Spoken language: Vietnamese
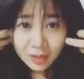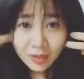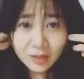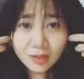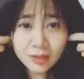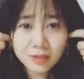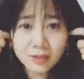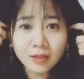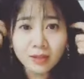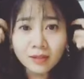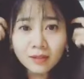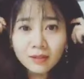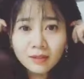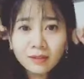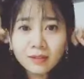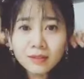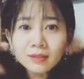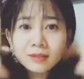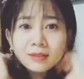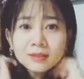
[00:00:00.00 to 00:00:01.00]
nó cứ từ
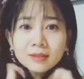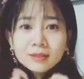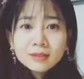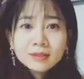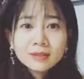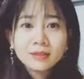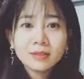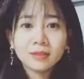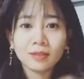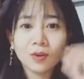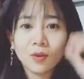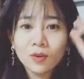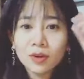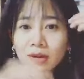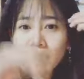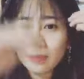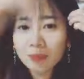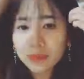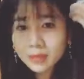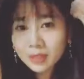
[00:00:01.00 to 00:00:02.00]
lưa rối
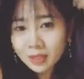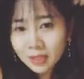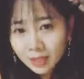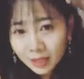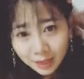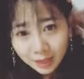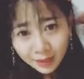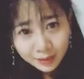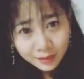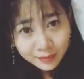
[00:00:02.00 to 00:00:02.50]
rắm vậy nè